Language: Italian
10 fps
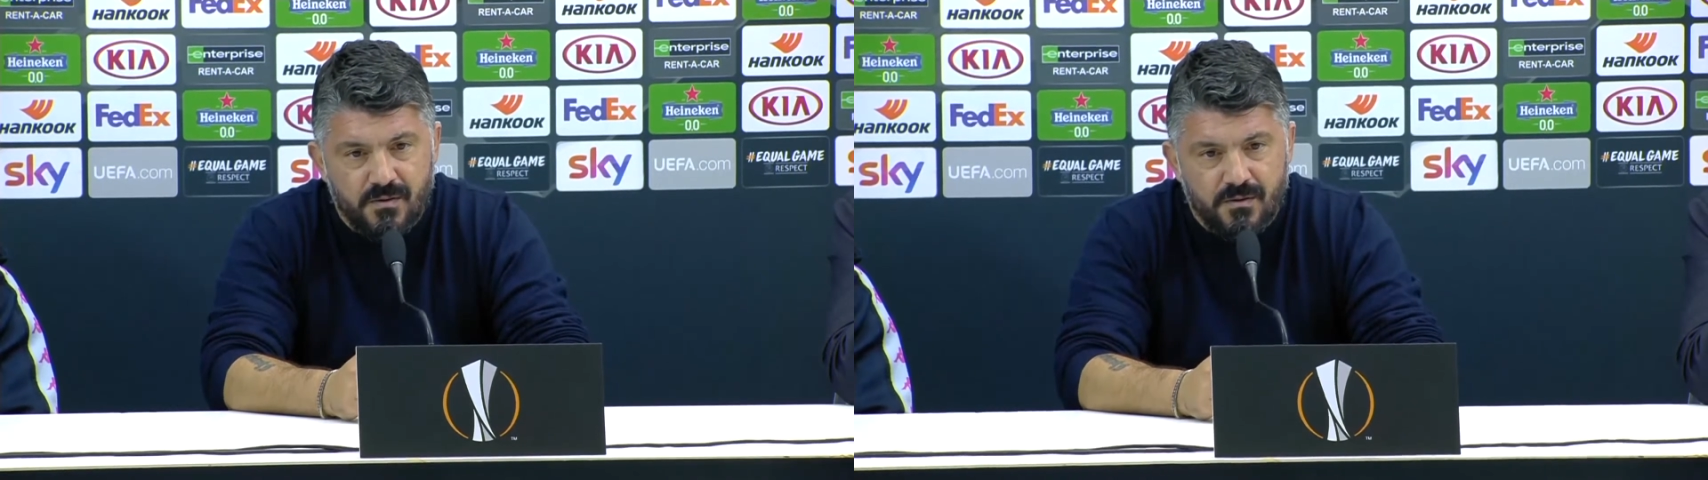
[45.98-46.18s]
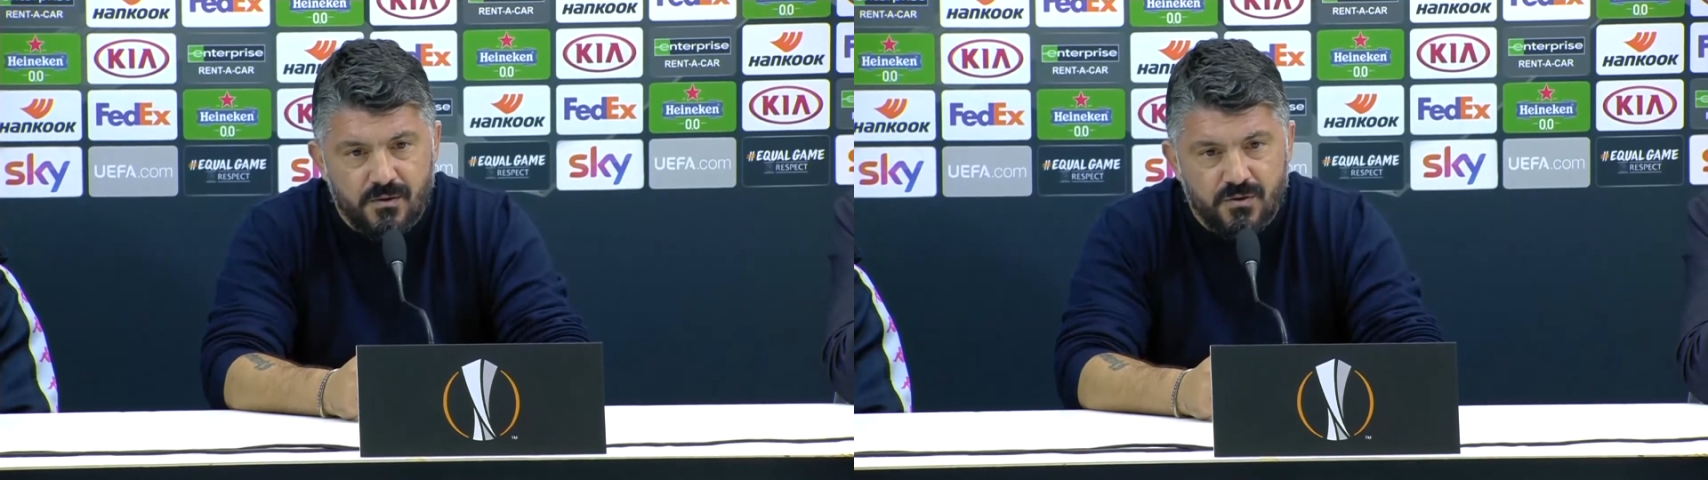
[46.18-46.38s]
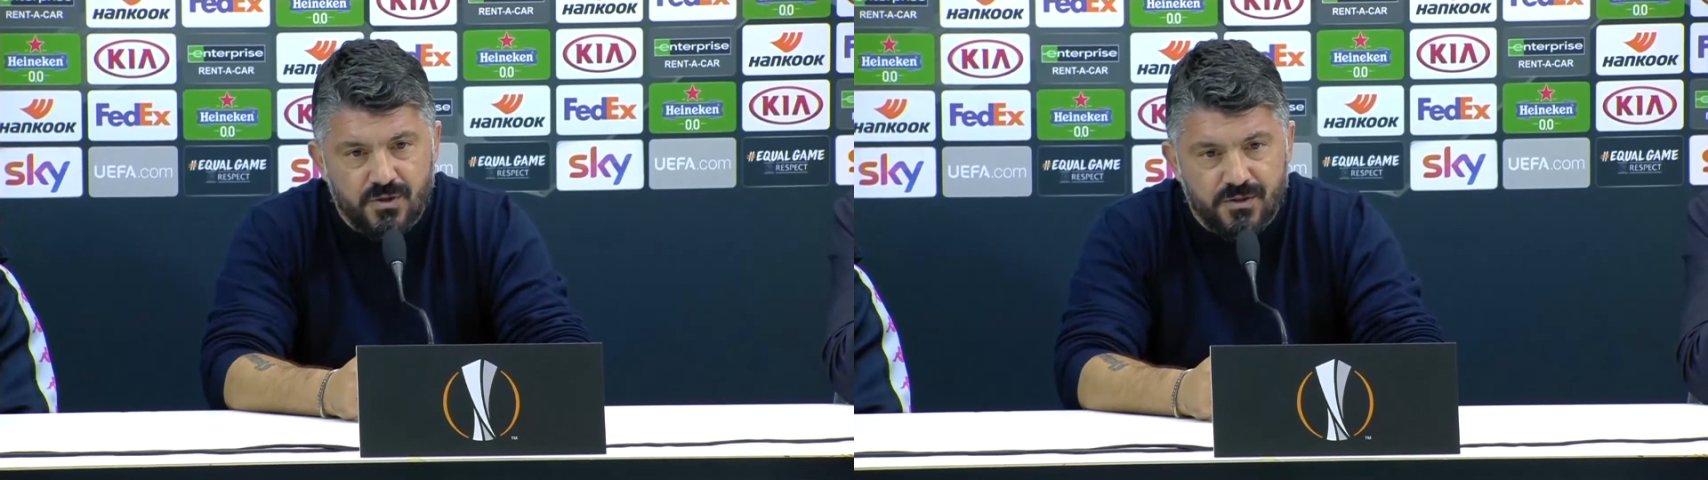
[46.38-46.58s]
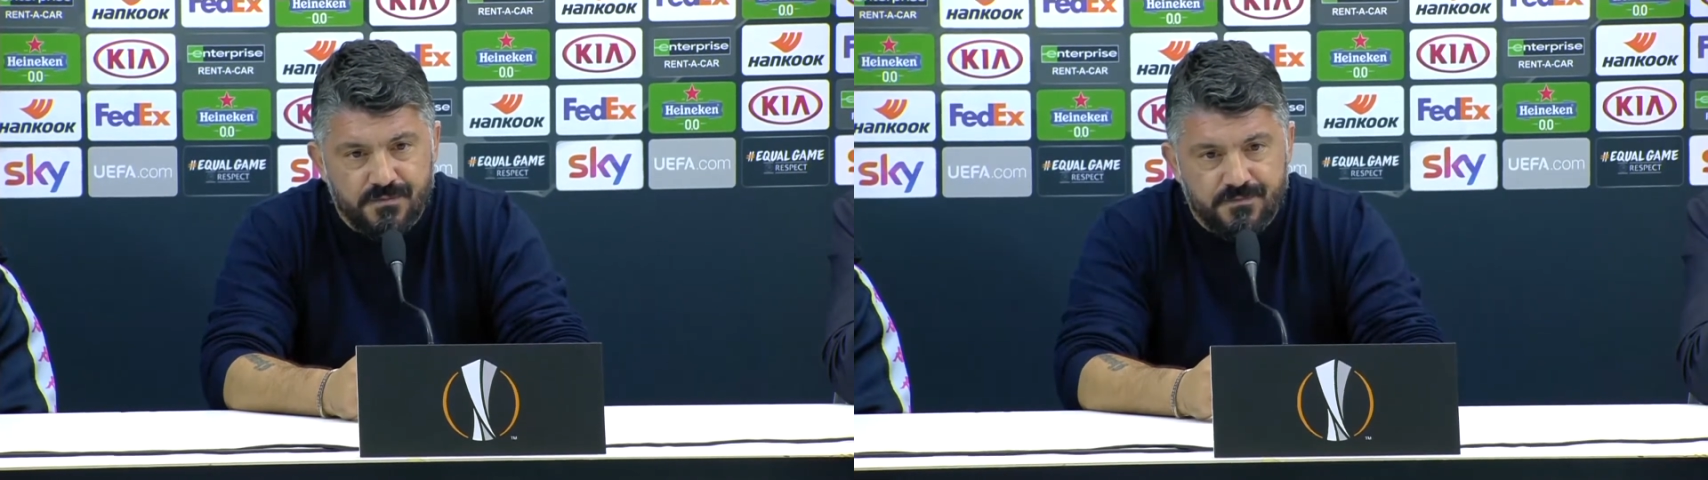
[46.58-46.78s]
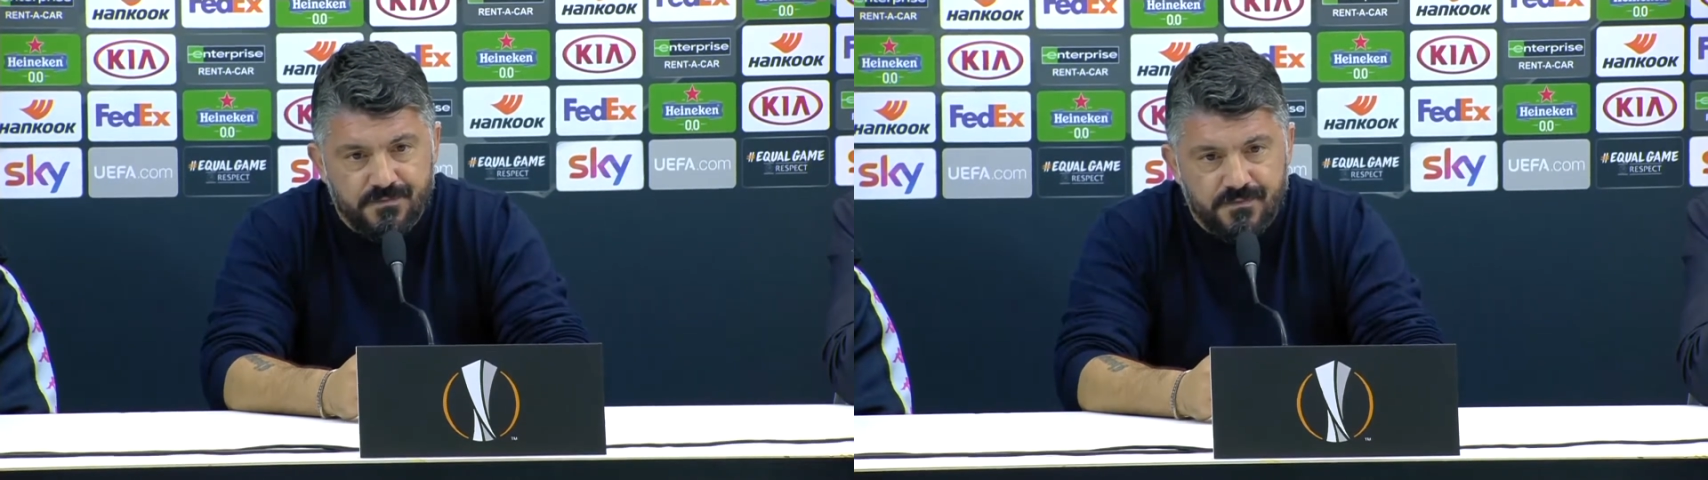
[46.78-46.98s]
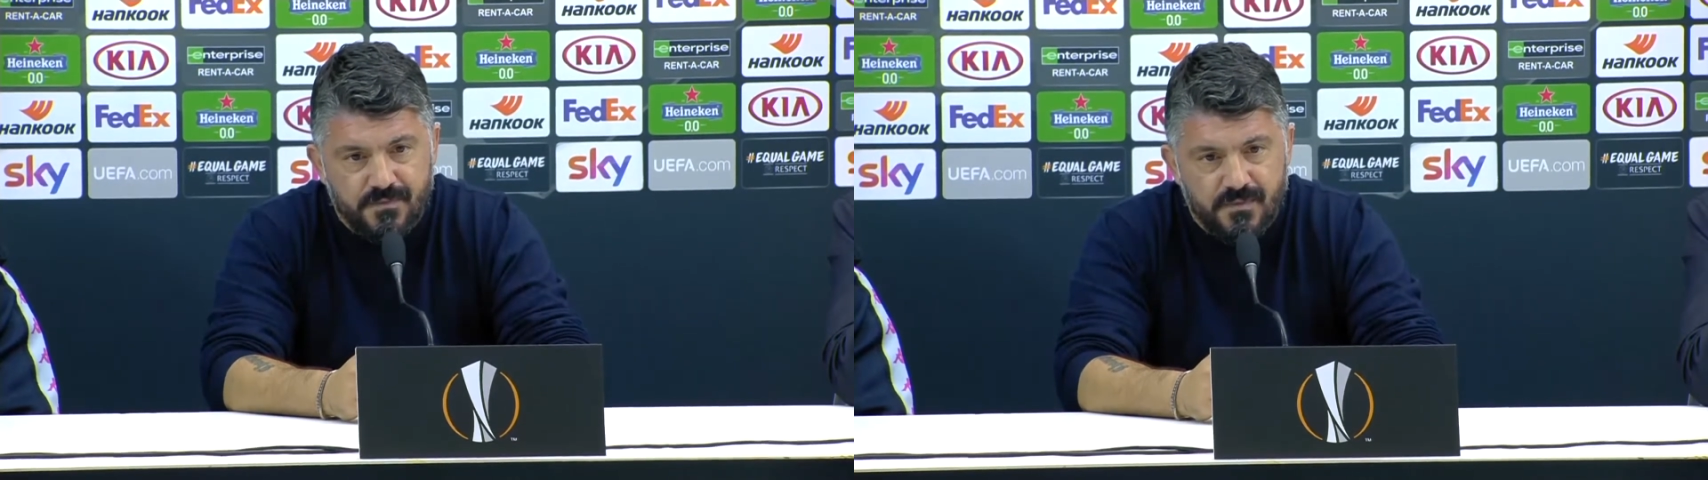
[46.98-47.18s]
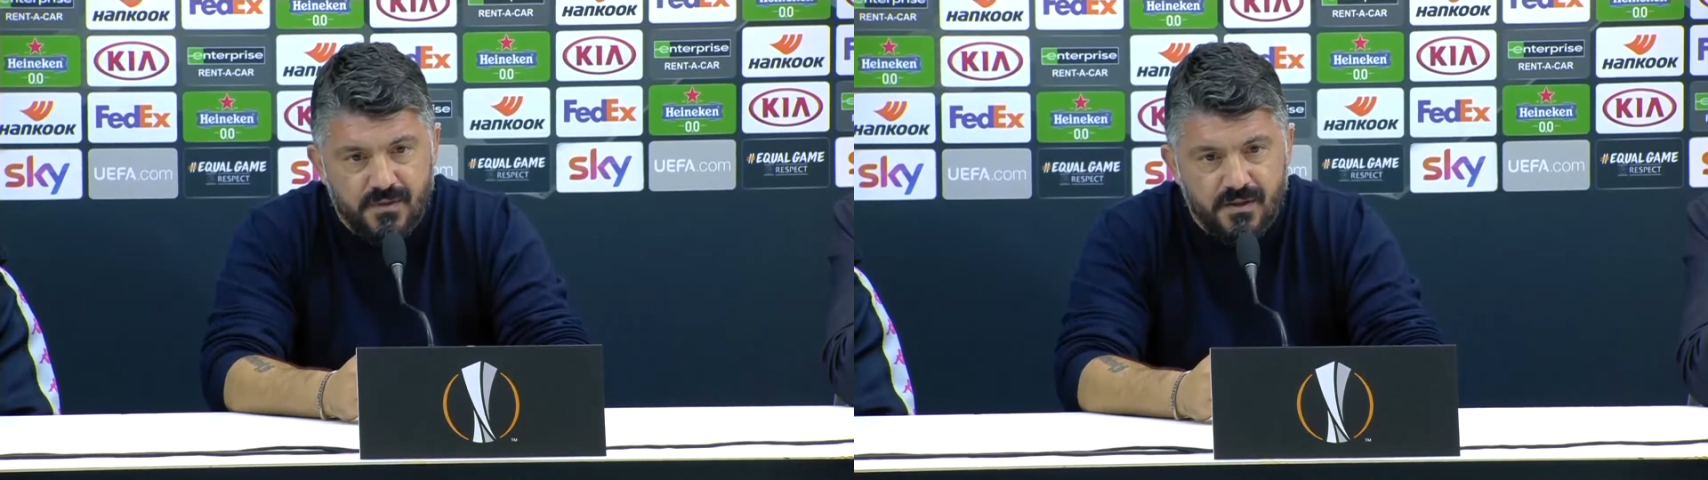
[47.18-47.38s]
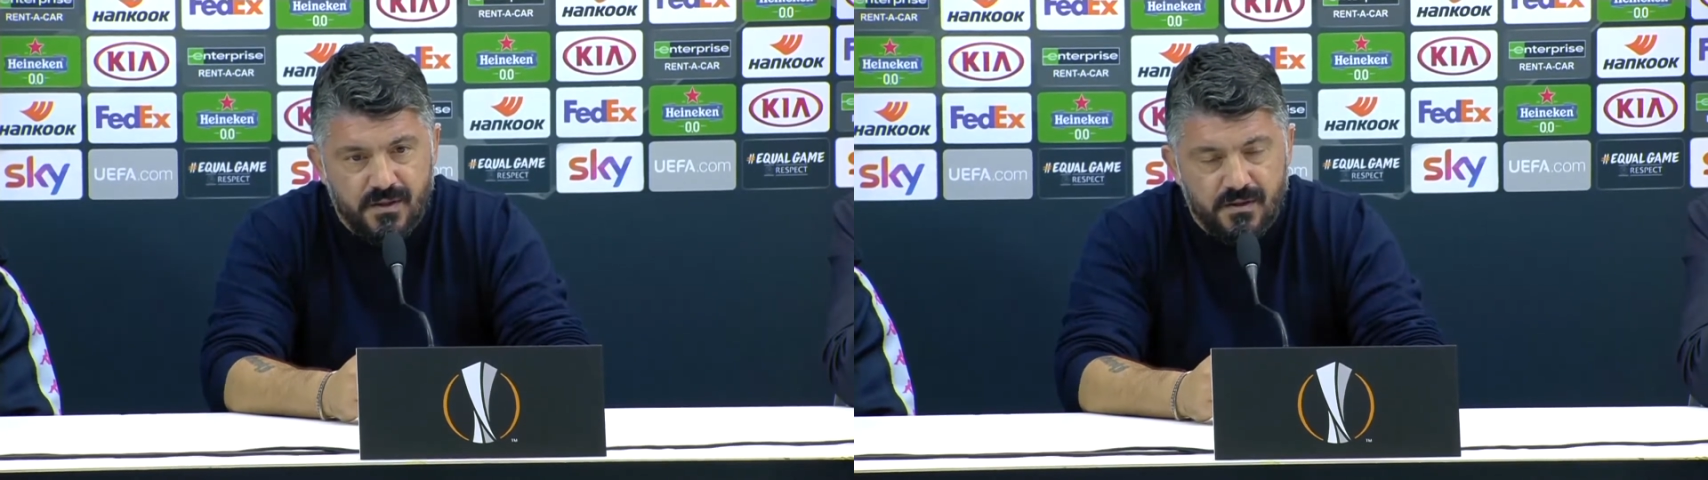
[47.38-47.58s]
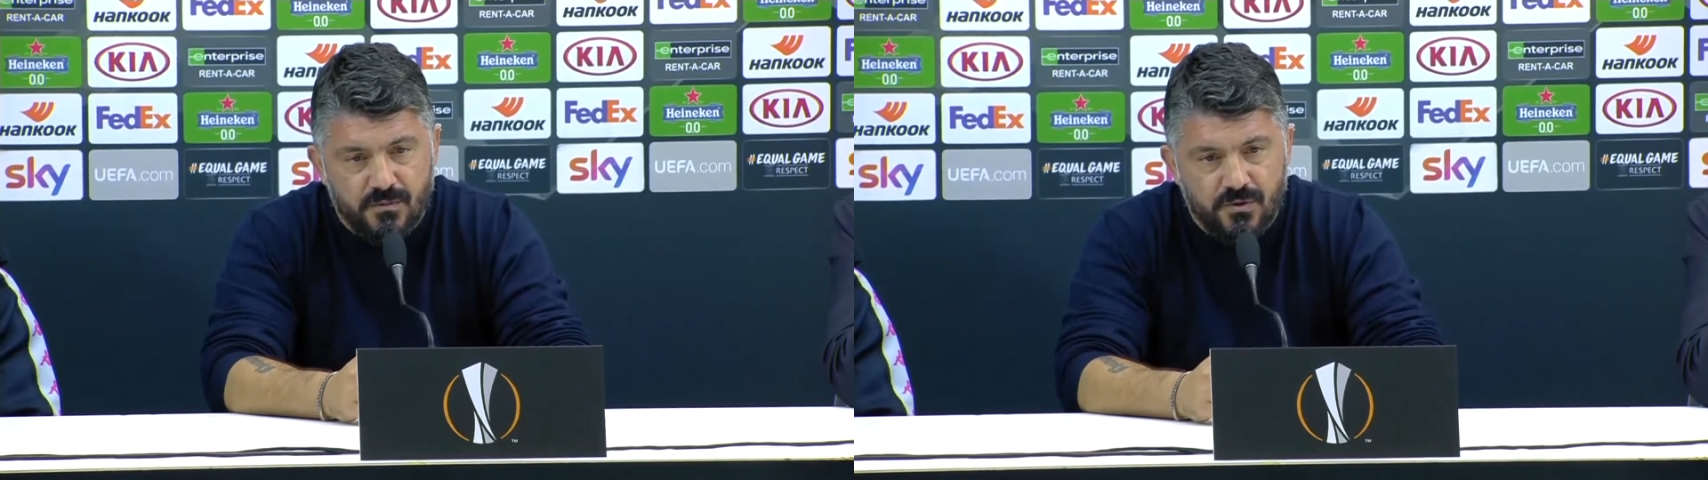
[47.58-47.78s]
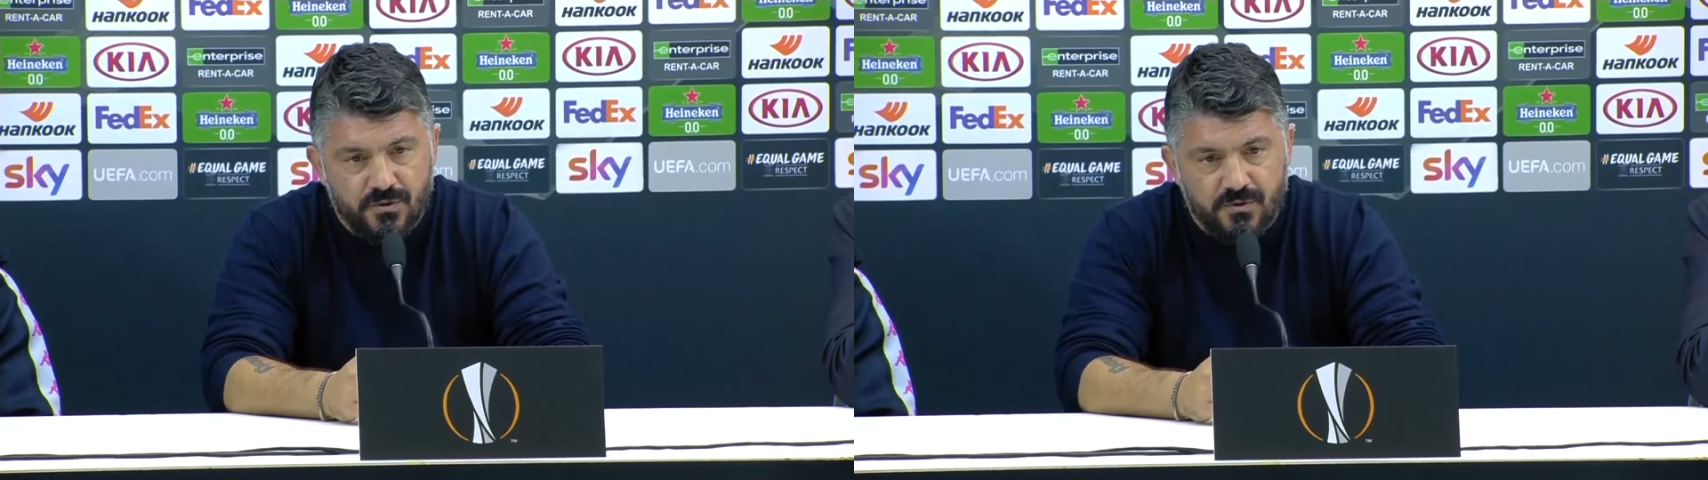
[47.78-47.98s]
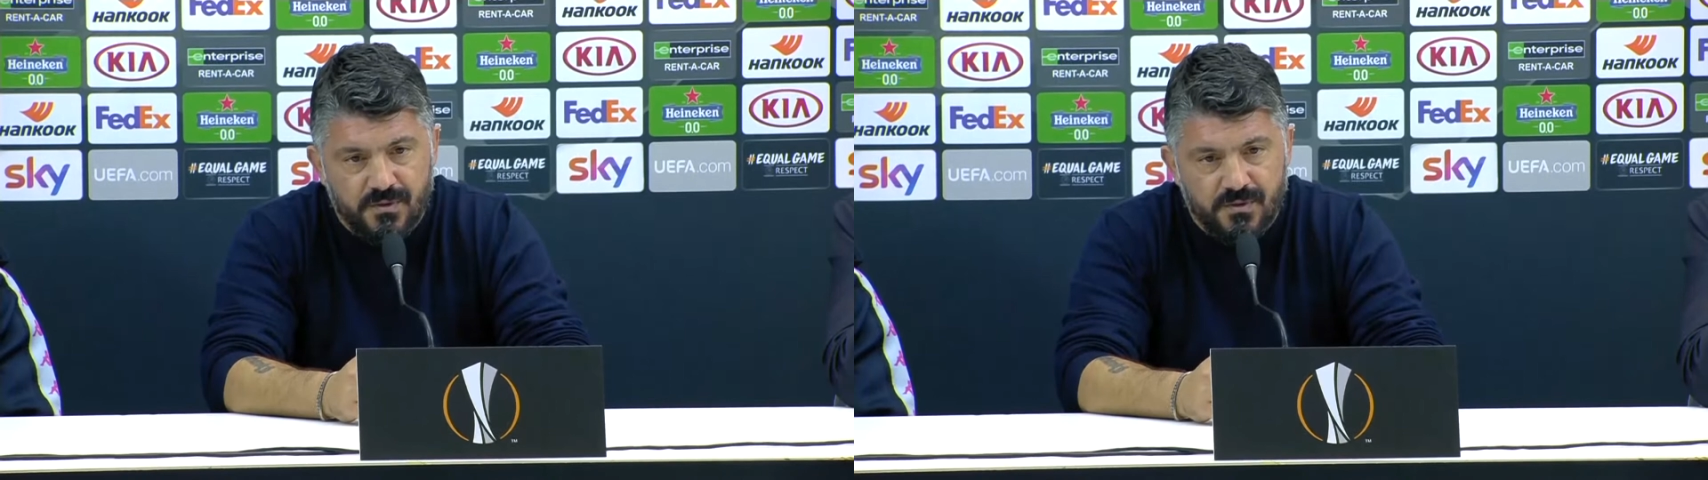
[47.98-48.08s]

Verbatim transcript: oggi, ieri è morto,